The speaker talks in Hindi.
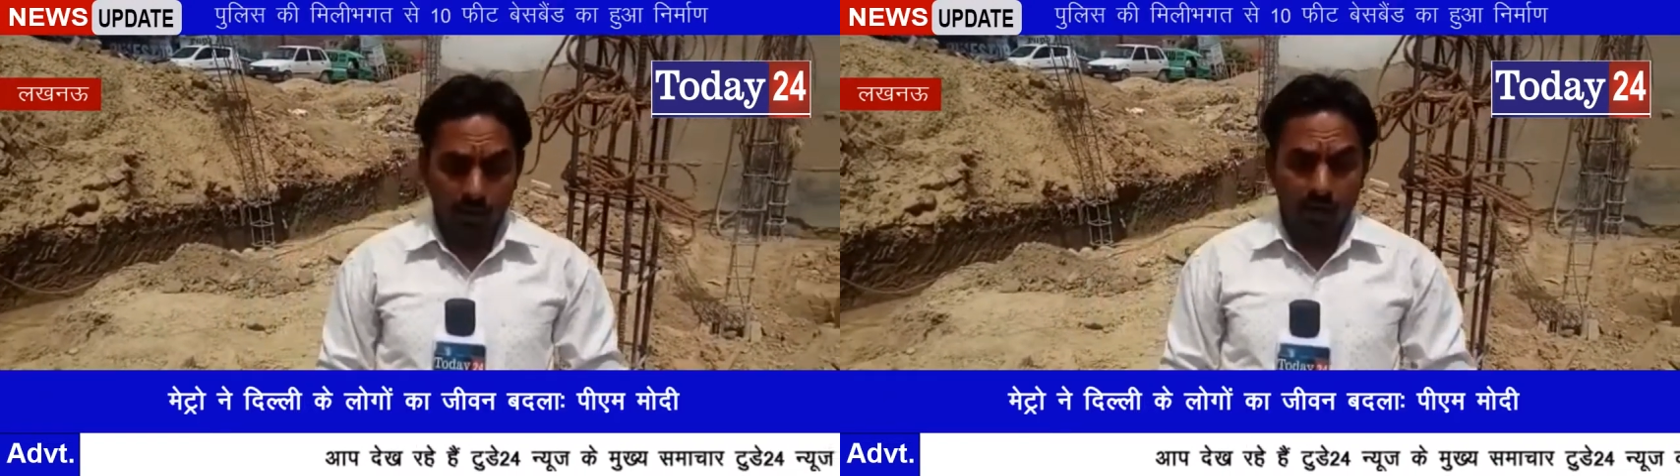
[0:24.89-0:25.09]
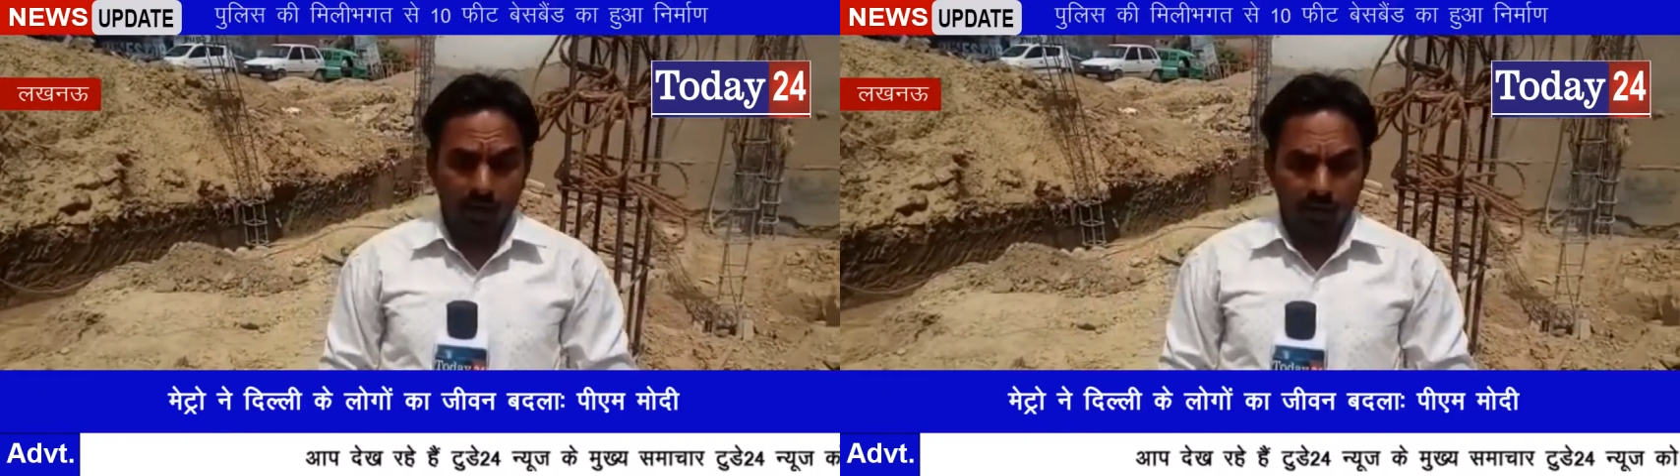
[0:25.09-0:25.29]

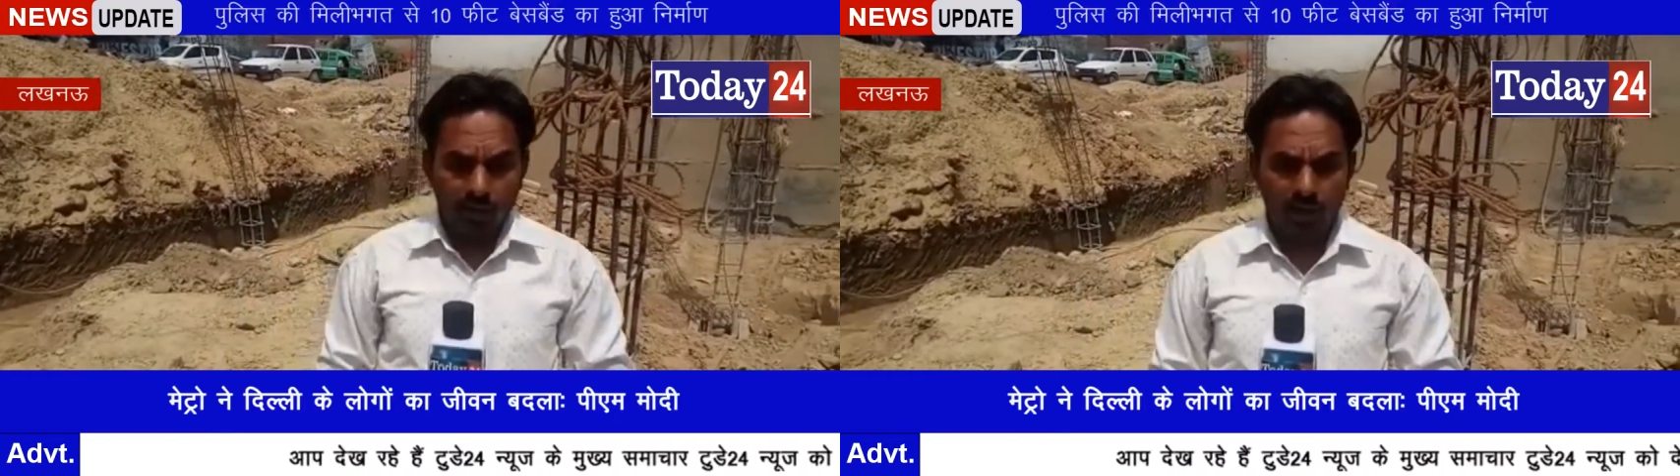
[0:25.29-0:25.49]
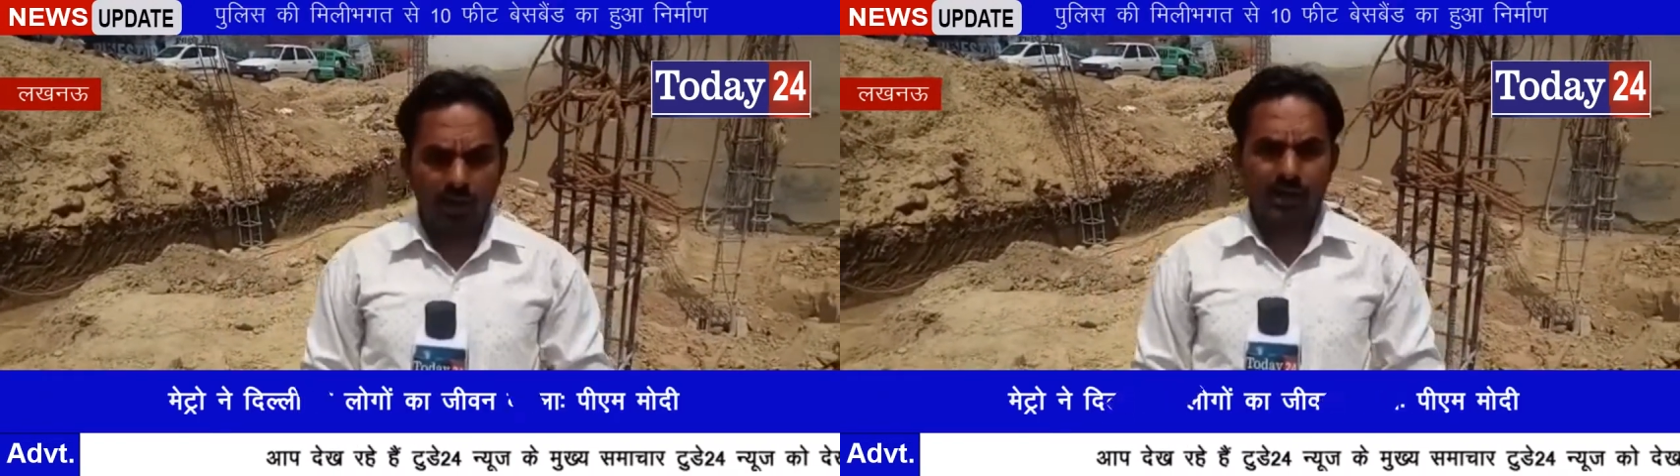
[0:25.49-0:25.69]
हालांकि
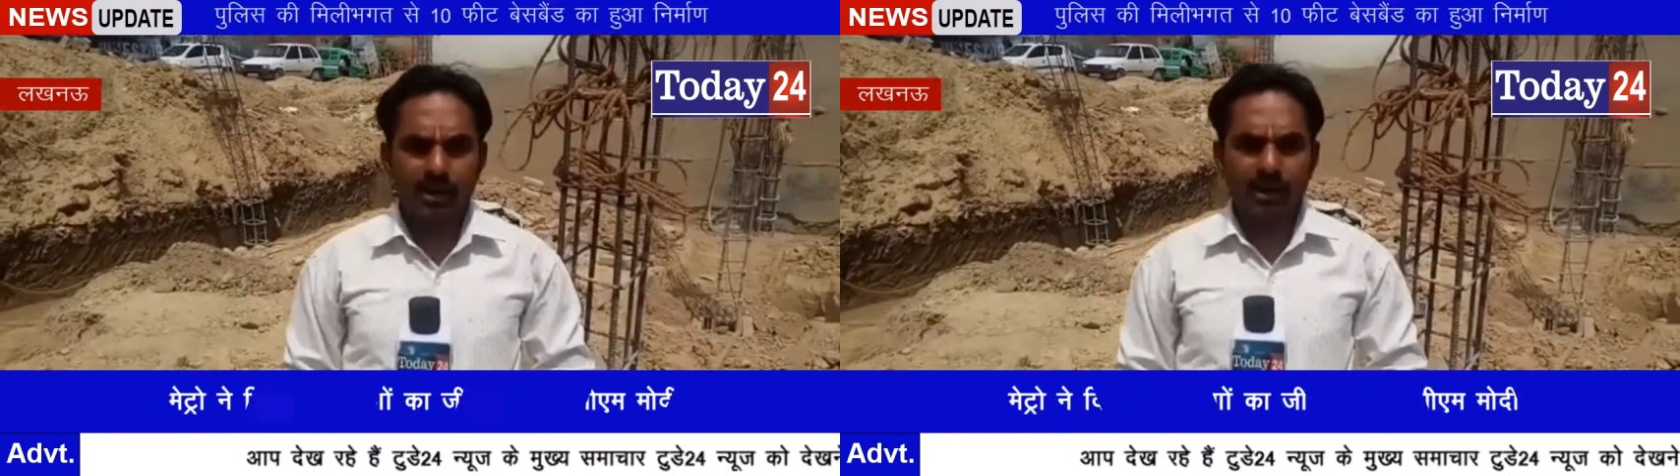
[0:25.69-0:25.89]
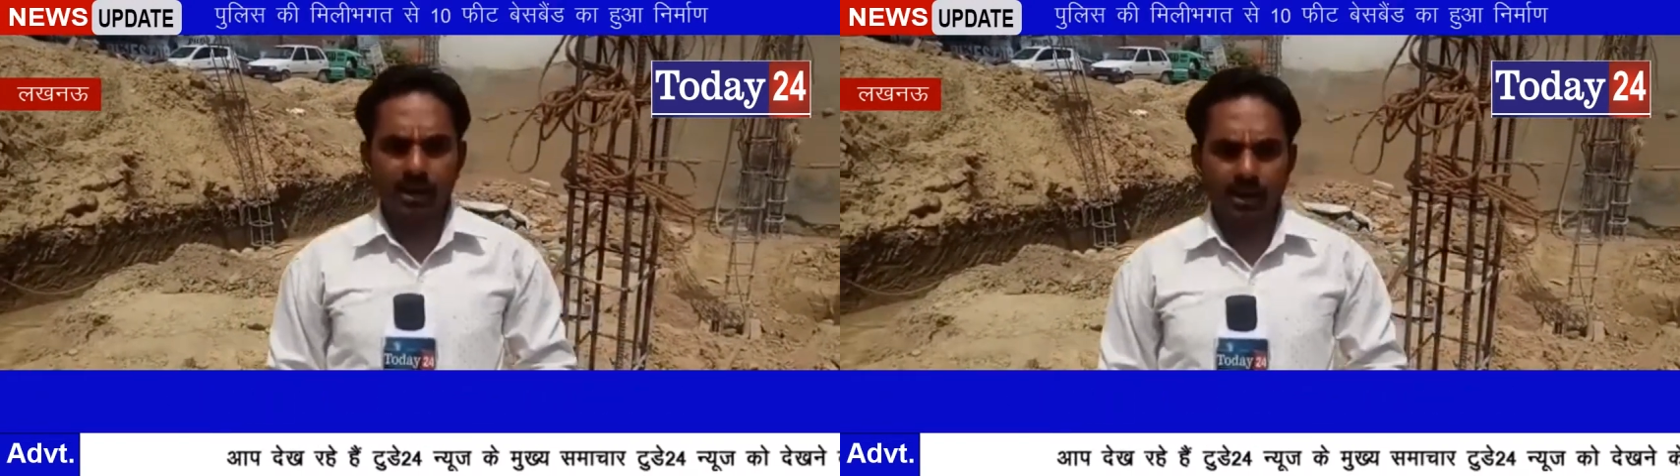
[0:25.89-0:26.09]
इसकी
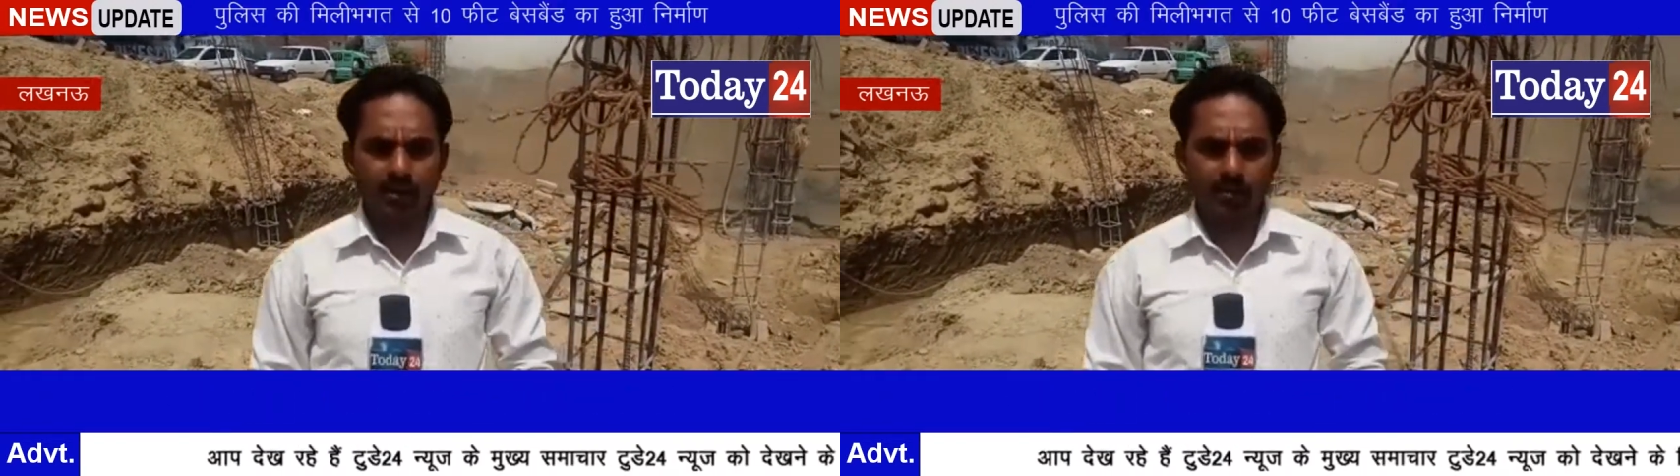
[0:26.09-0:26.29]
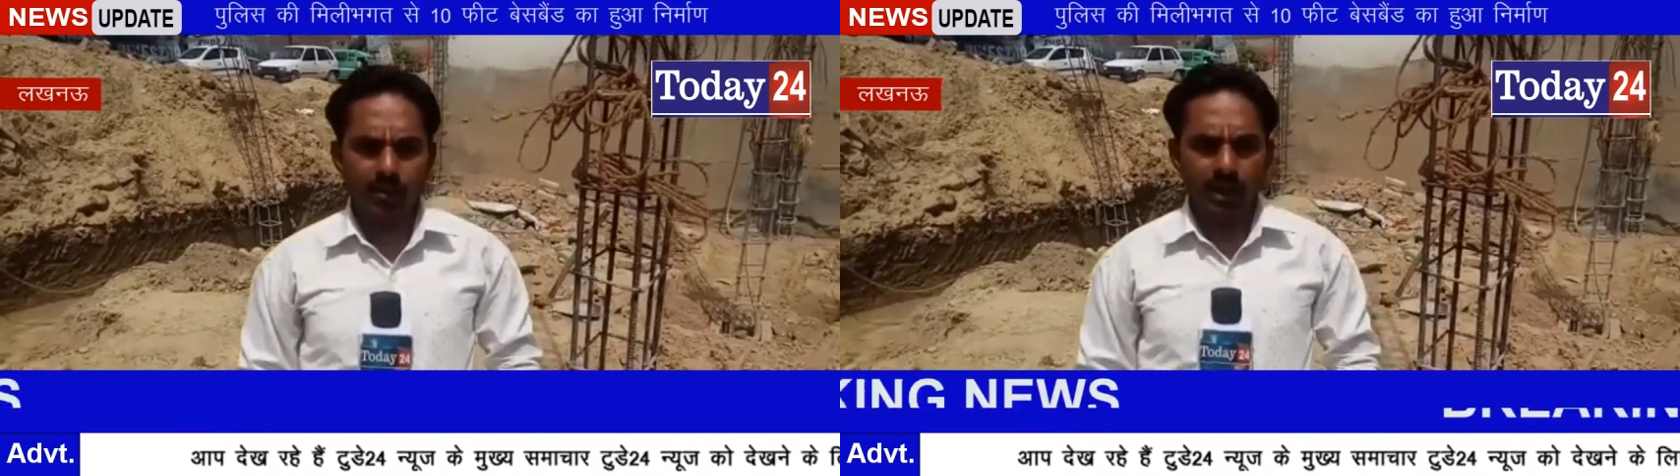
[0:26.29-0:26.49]
सूचना
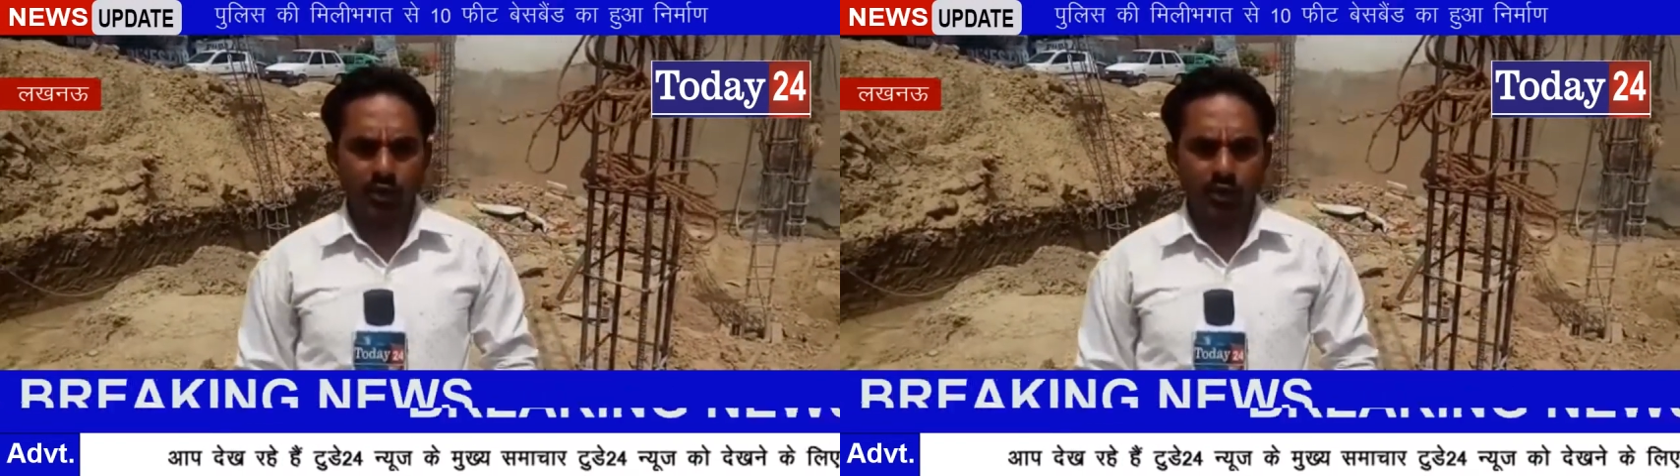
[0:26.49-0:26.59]
पहले भी